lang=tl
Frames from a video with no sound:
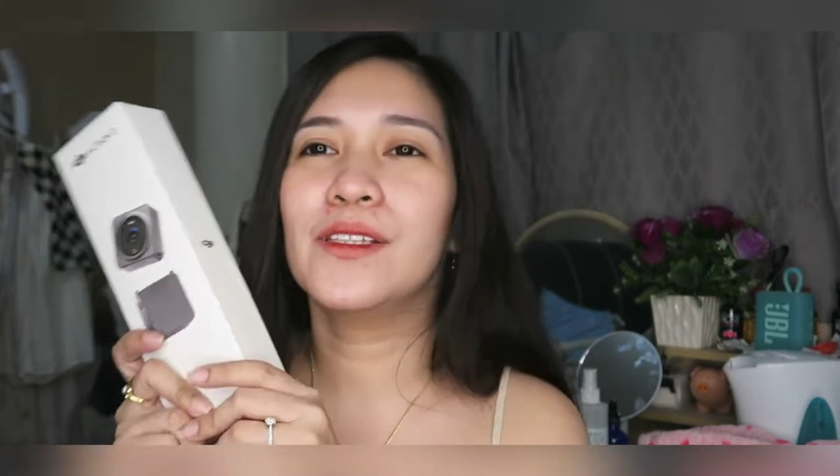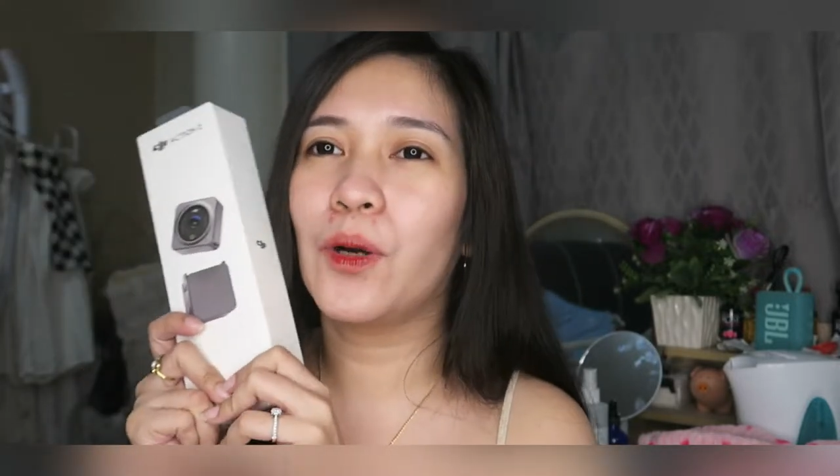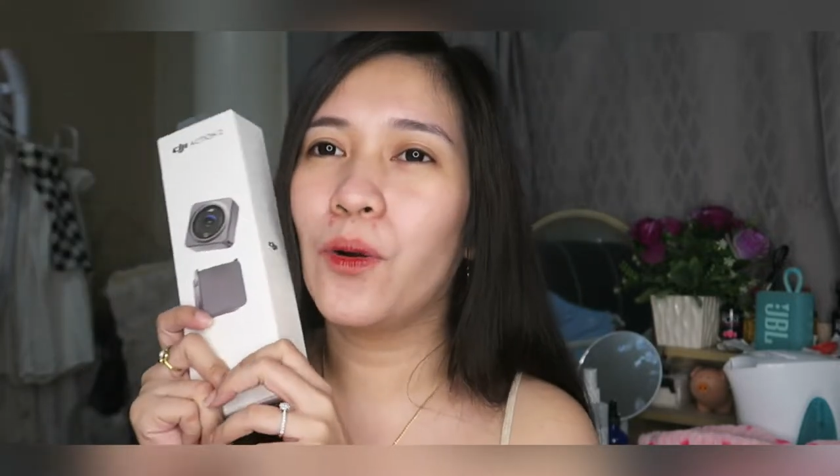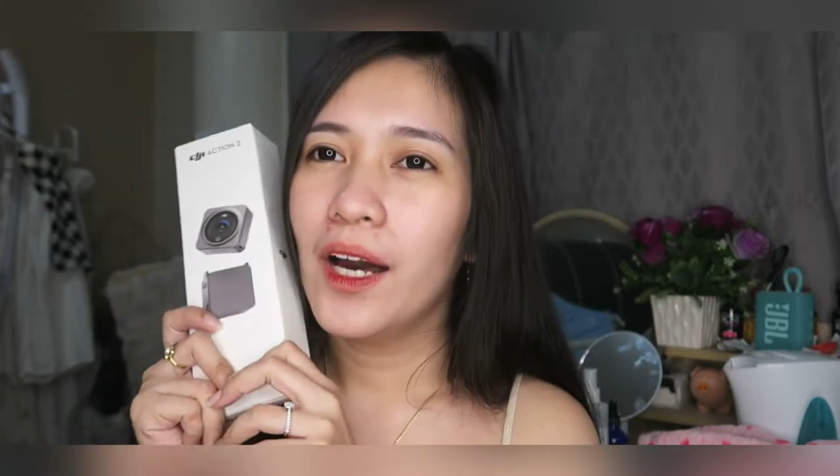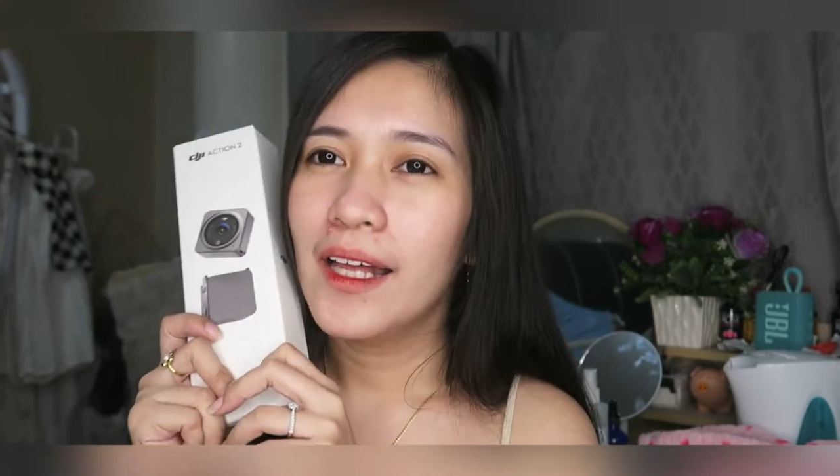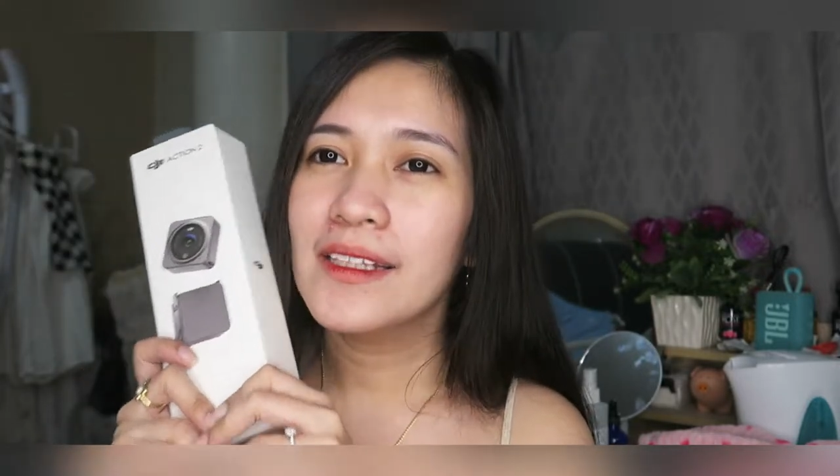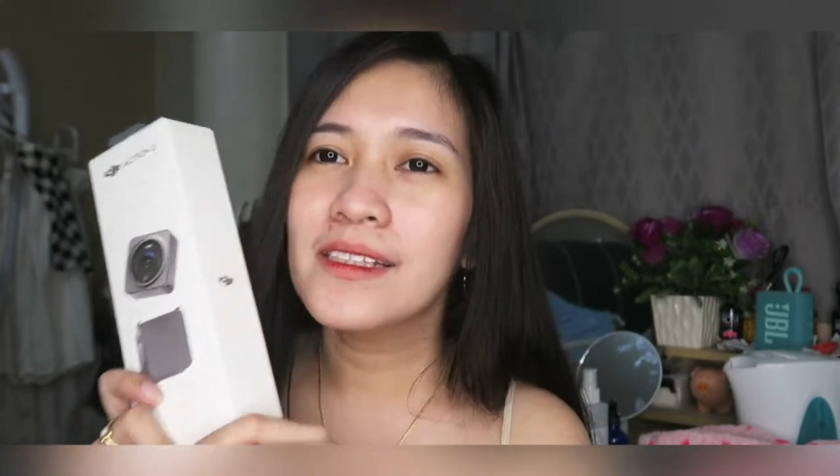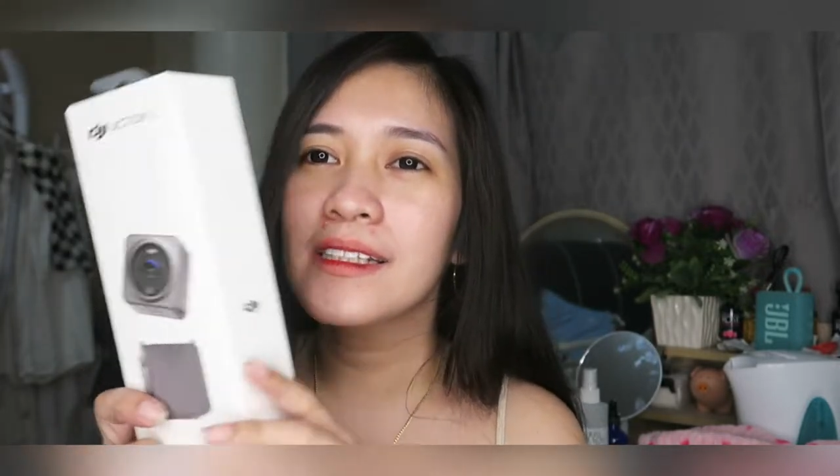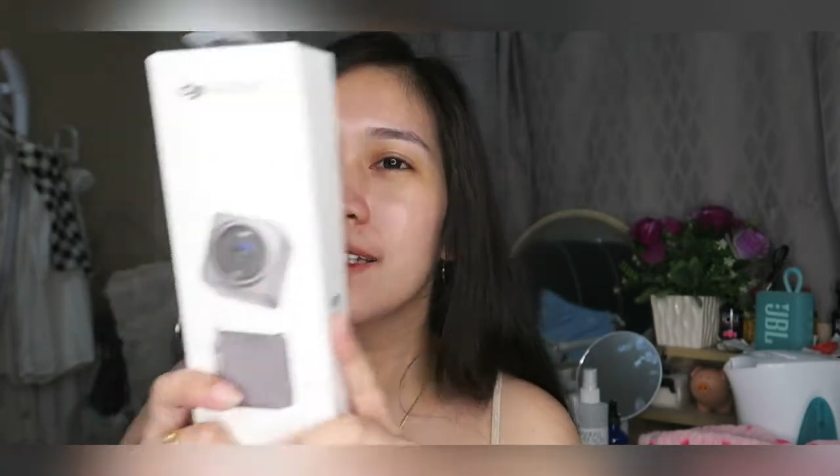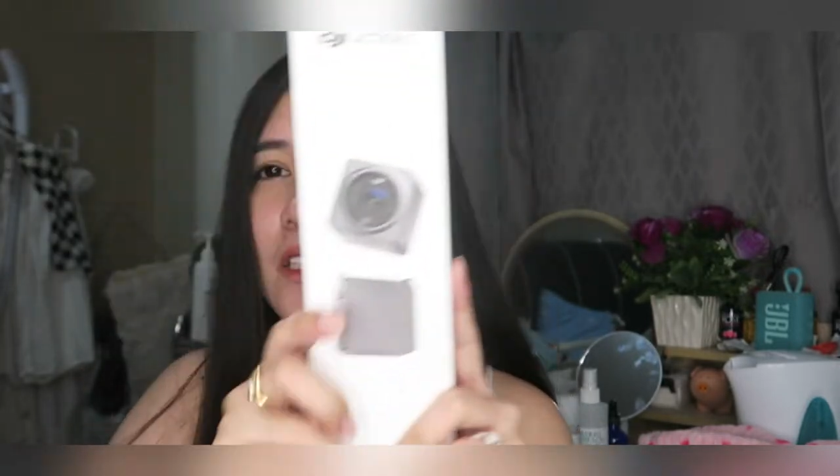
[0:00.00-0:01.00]
so
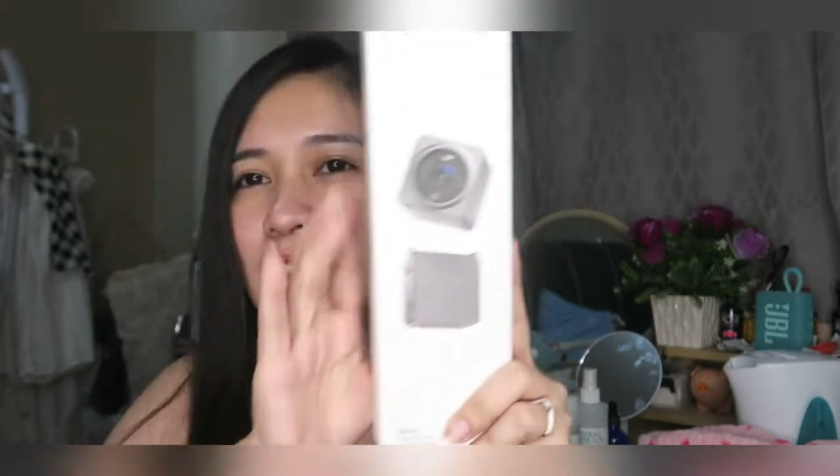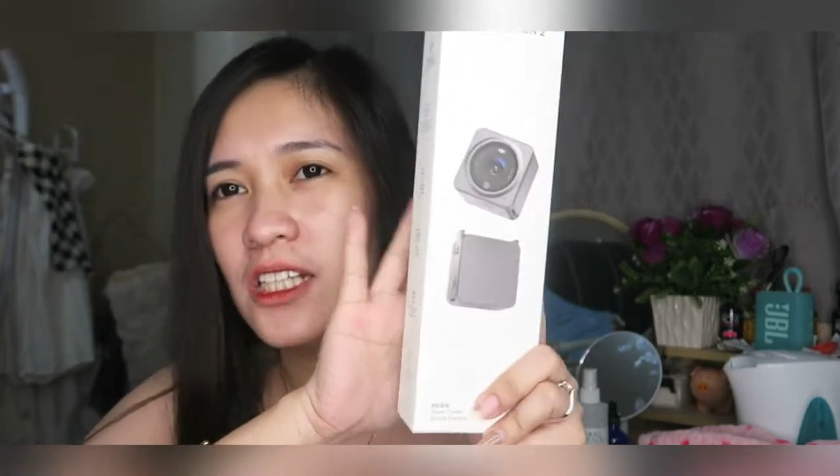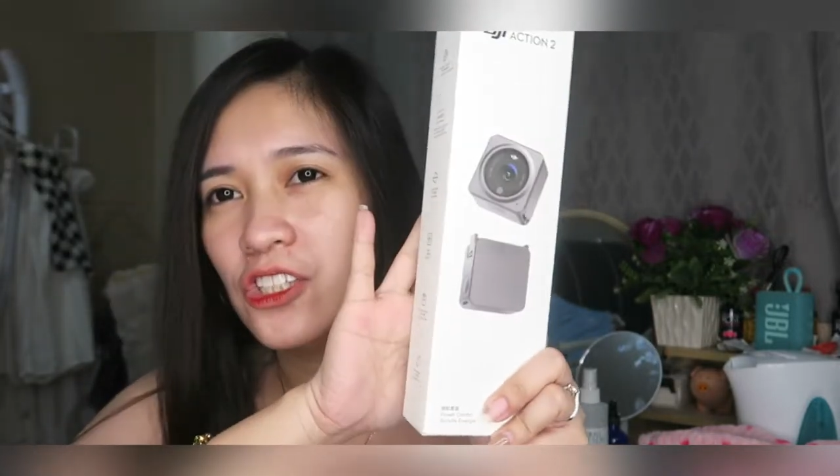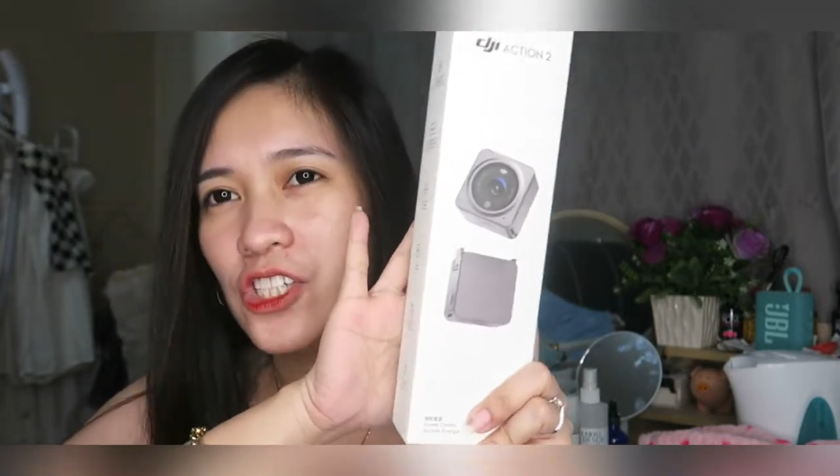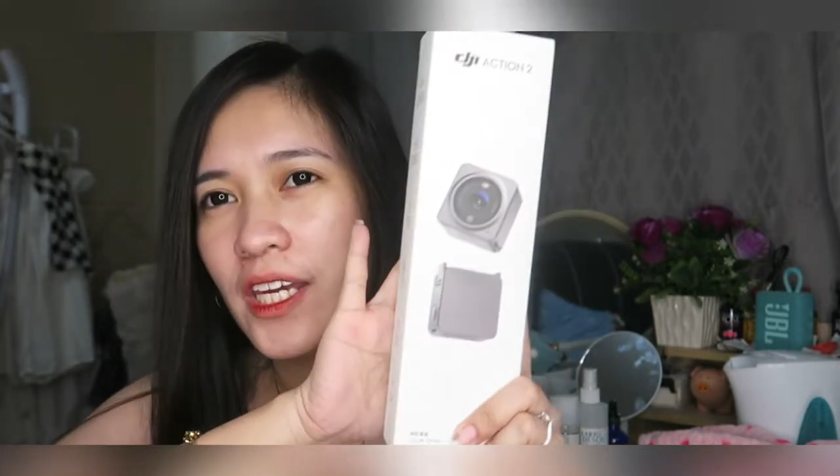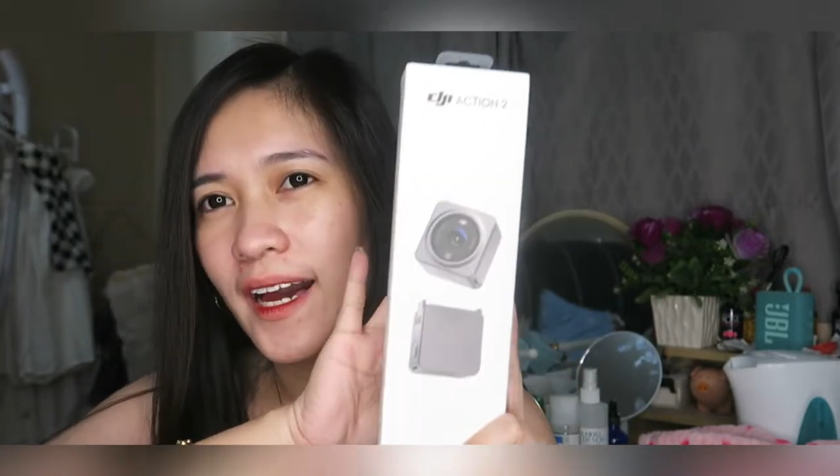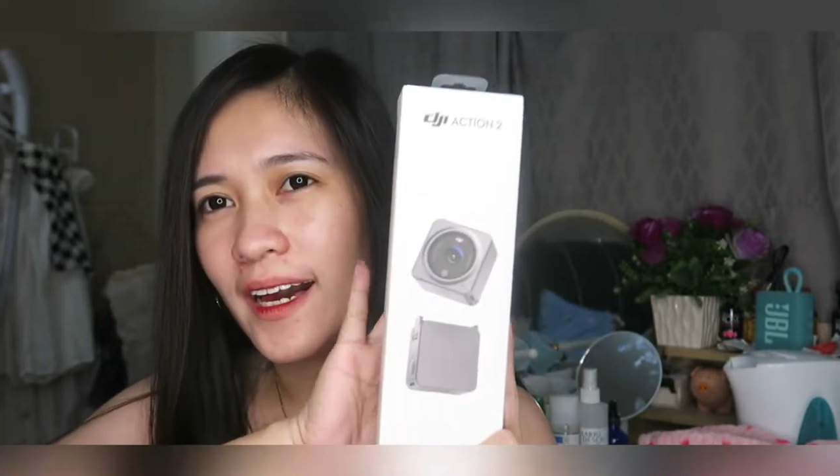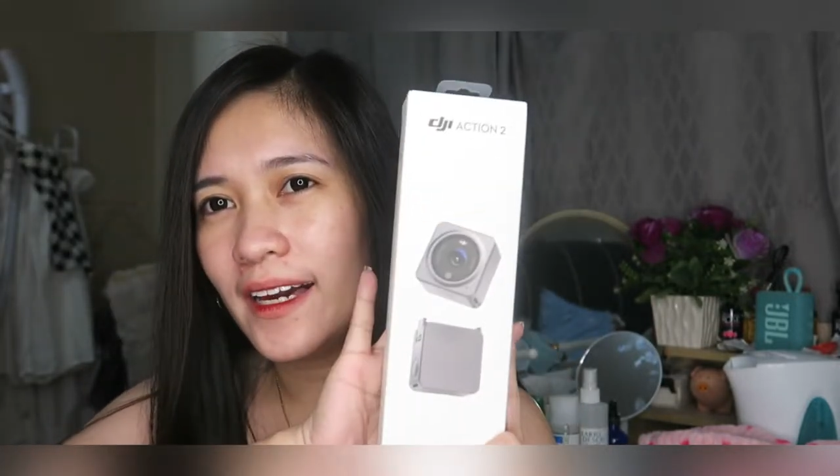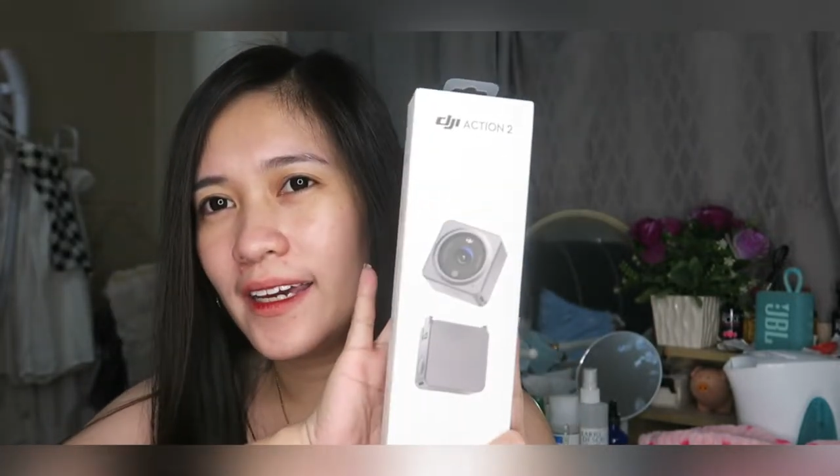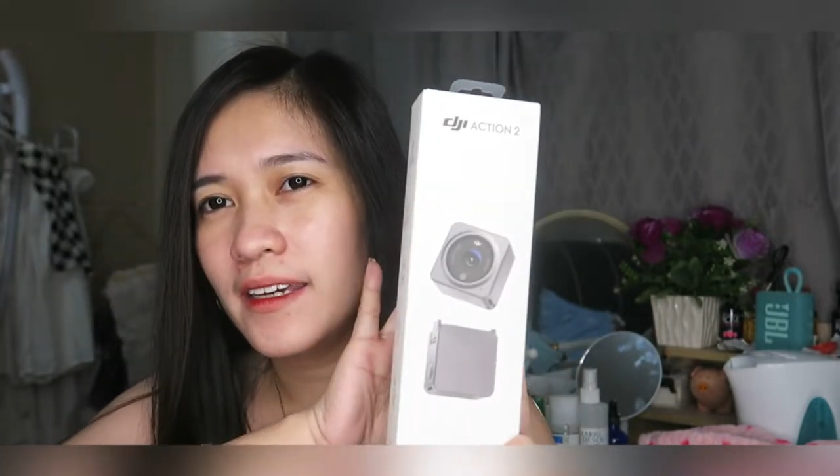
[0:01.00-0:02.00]
this is the
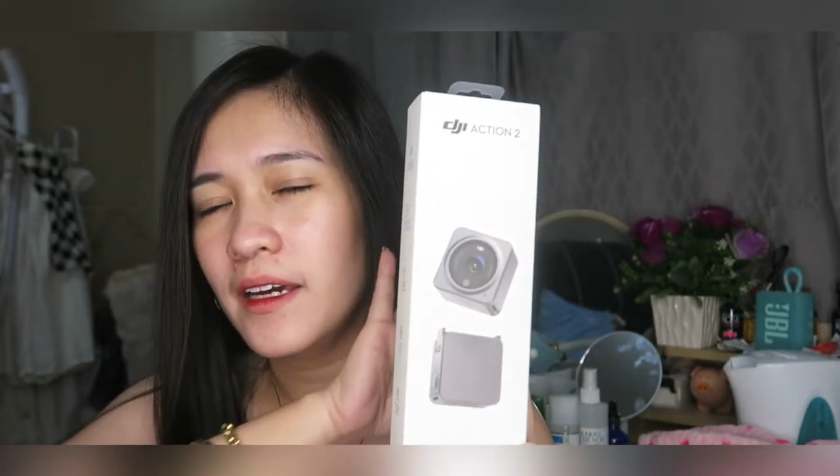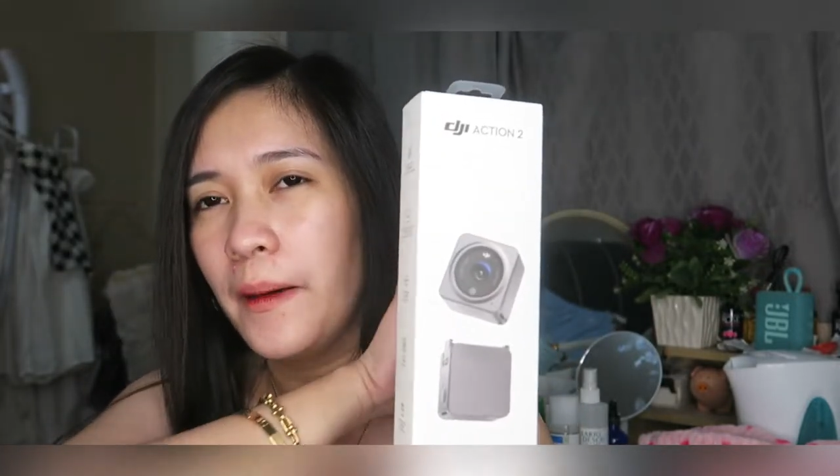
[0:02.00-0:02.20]
DJI